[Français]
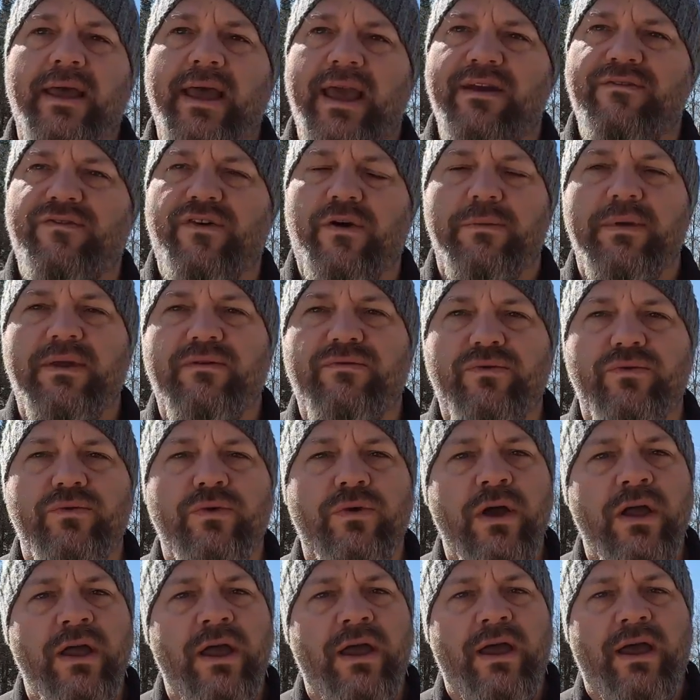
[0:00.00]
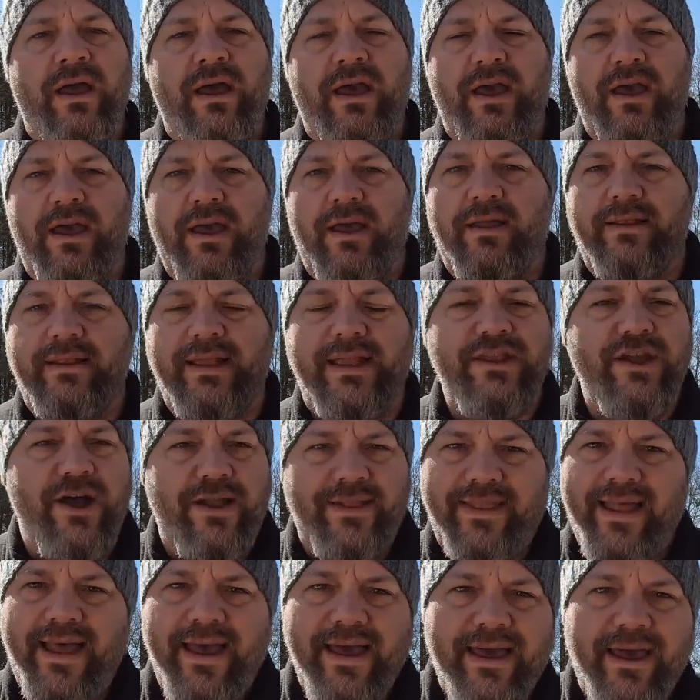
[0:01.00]
Informez-vous, des
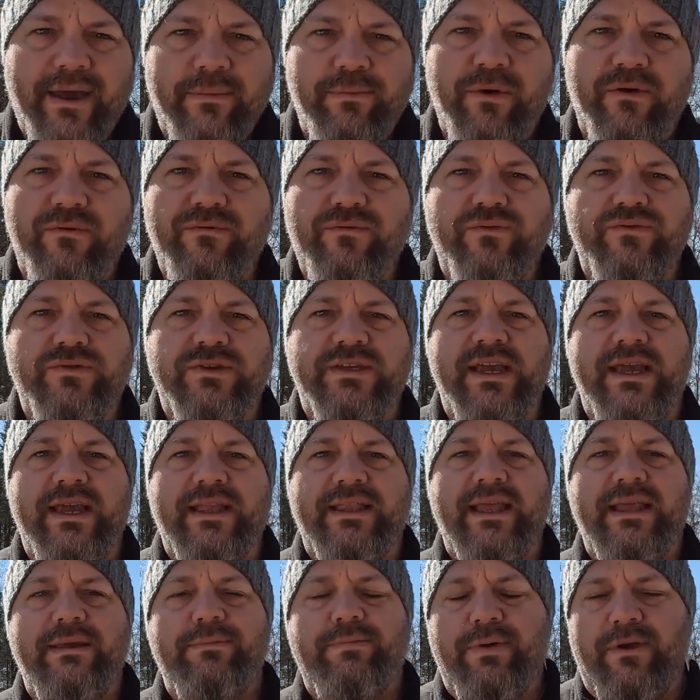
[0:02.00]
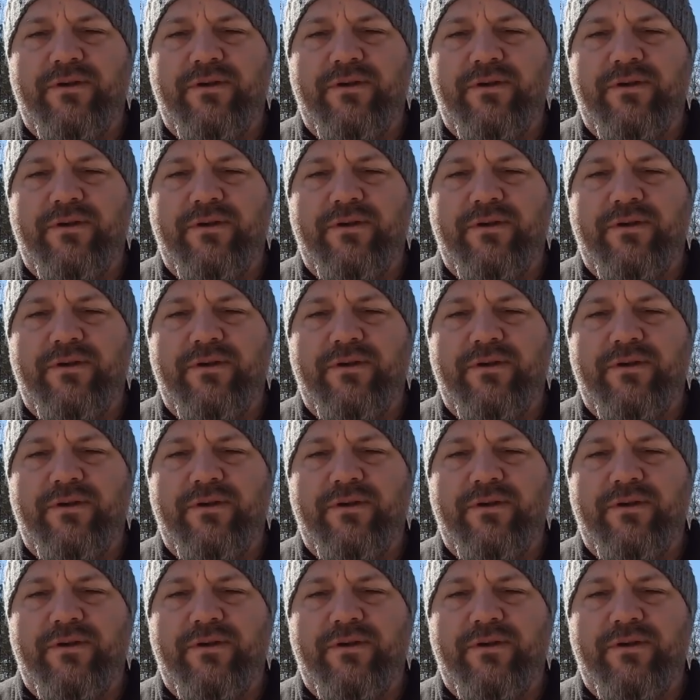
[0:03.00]
notaires peuvent vous aider,